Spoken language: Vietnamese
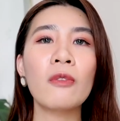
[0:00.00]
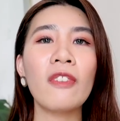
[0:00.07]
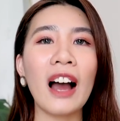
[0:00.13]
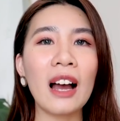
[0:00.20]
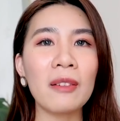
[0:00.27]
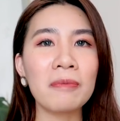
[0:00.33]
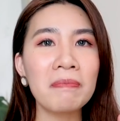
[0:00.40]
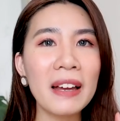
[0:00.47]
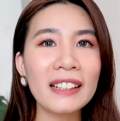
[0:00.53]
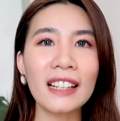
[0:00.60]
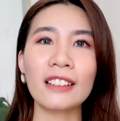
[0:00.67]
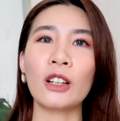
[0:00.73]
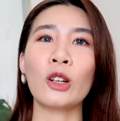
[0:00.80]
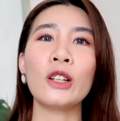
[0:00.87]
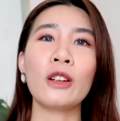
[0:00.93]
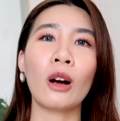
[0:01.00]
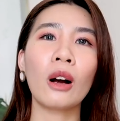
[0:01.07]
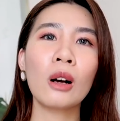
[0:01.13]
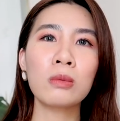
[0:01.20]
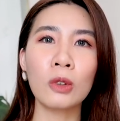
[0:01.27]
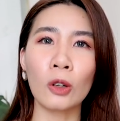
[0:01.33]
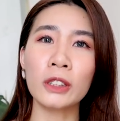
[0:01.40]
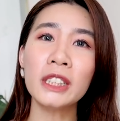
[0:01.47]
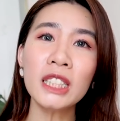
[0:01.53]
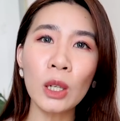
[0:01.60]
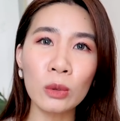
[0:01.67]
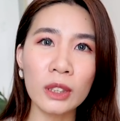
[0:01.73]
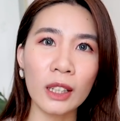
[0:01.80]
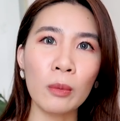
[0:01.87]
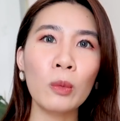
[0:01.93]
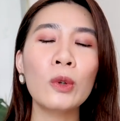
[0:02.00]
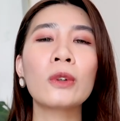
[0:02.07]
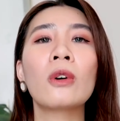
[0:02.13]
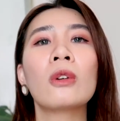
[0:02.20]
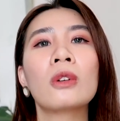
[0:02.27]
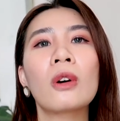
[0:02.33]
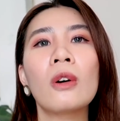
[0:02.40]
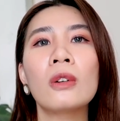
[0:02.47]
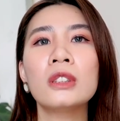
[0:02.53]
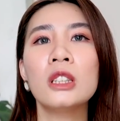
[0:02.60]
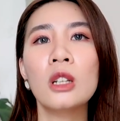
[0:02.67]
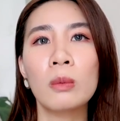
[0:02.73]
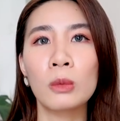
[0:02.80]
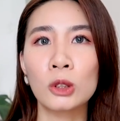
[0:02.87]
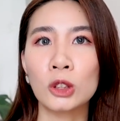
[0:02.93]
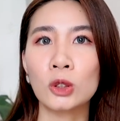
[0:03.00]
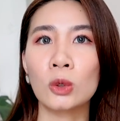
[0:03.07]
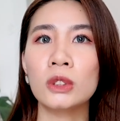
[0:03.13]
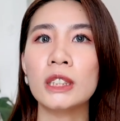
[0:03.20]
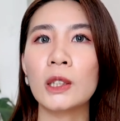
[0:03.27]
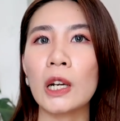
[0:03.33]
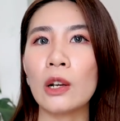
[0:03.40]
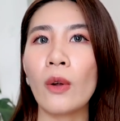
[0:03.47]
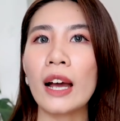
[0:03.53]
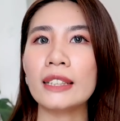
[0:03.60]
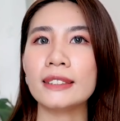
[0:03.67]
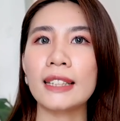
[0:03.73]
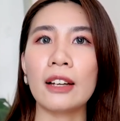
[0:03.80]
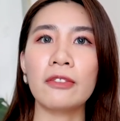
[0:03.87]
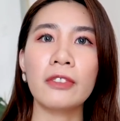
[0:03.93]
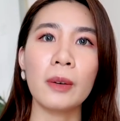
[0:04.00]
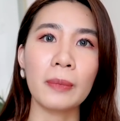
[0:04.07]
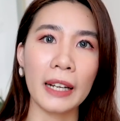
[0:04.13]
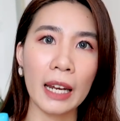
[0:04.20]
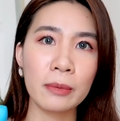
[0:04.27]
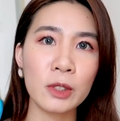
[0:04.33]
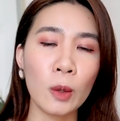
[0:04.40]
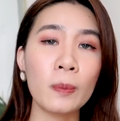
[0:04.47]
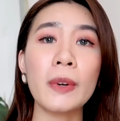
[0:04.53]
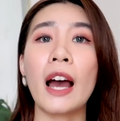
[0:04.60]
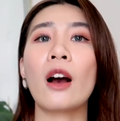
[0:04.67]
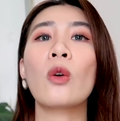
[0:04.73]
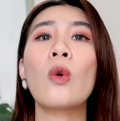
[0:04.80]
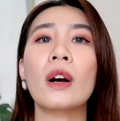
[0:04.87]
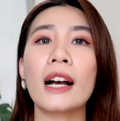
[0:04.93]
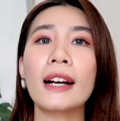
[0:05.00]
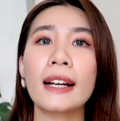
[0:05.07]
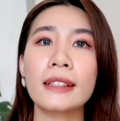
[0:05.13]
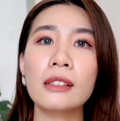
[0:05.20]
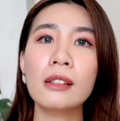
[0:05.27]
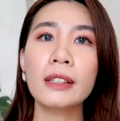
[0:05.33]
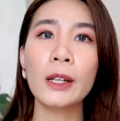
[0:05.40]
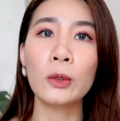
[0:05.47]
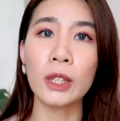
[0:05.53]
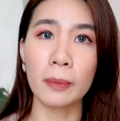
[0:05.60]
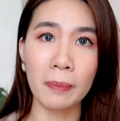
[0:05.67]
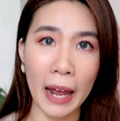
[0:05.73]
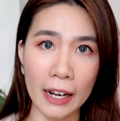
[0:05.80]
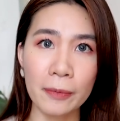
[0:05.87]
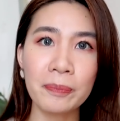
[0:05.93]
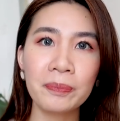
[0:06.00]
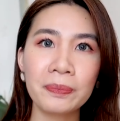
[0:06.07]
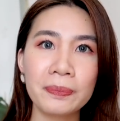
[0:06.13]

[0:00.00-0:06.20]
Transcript: Và bên cạnh đó thì nó không có nhiều những cái mùi cồn khô như là một số những cái loại sản phẩm kem chống nắng của các cái thương hiệu Nhật Bản.